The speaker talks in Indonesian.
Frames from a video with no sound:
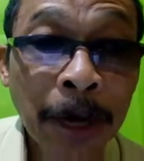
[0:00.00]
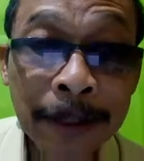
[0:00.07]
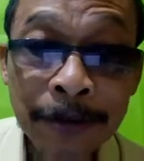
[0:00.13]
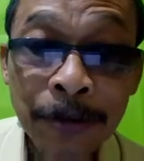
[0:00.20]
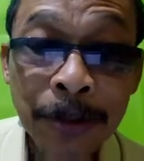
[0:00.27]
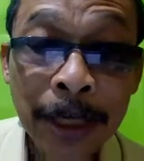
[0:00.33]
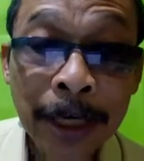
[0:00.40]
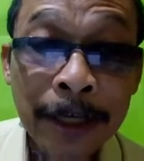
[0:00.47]
waktu
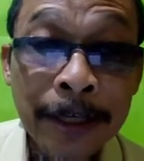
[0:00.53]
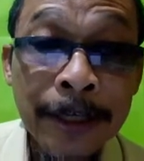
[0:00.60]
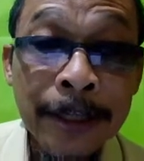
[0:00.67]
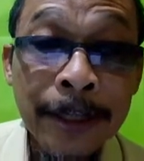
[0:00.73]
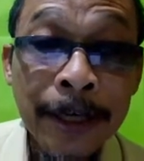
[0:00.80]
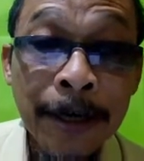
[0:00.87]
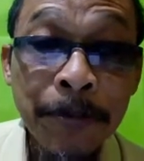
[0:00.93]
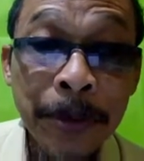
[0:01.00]
tadi
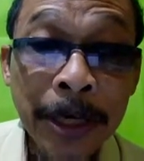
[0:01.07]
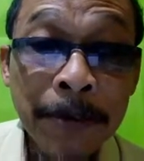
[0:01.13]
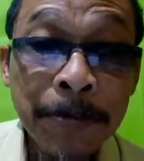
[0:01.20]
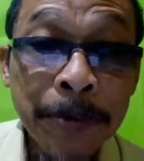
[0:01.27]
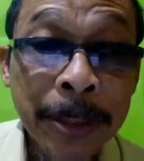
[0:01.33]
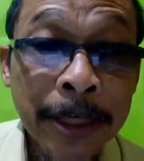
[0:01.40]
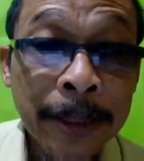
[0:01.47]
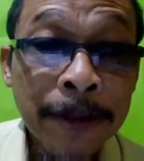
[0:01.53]
kita pernah
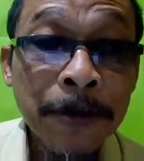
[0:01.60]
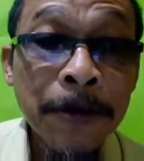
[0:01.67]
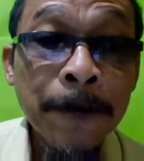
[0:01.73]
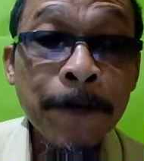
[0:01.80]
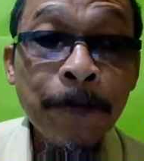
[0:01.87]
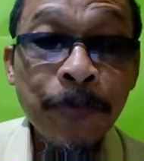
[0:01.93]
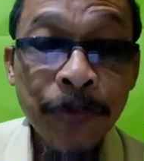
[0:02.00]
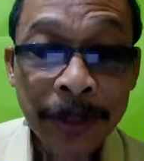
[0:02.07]

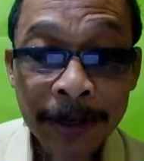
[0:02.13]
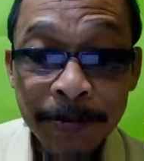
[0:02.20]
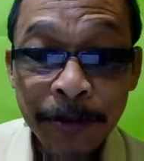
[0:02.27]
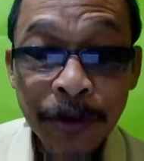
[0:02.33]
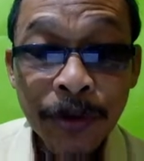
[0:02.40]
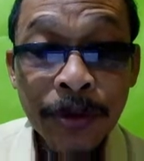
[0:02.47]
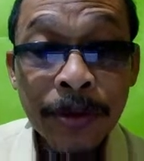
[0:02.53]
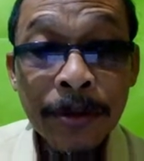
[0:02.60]
menghitung temu
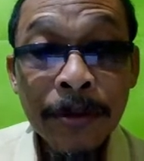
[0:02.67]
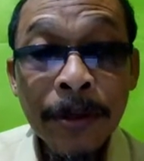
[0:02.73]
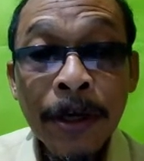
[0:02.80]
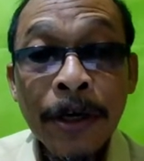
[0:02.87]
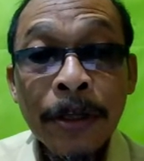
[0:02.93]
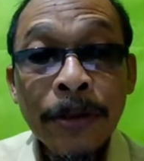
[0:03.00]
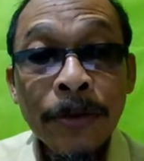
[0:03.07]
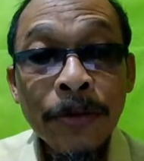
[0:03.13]

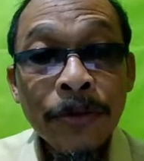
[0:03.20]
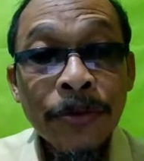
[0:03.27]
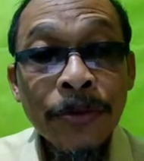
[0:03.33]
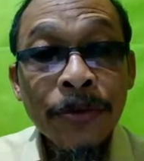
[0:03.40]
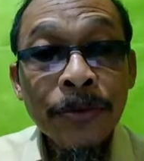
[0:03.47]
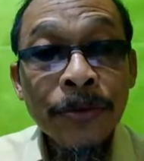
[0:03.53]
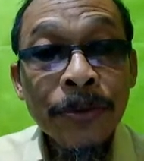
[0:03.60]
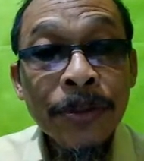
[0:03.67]

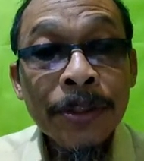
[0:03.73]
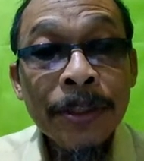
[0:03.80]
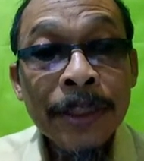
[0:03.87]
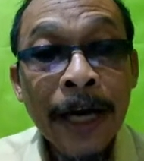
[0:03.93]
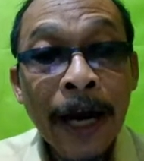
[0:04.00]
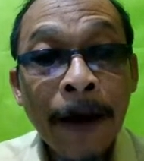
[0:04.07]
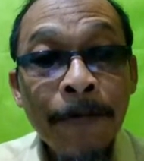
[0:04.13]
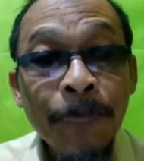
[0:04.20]
7
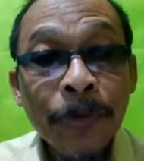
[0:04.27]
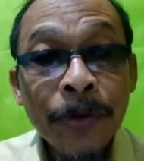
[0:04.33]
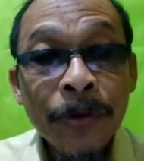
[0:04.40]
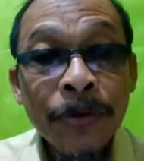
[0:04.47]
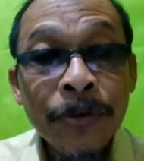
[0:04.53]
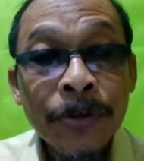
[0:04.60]
jam 7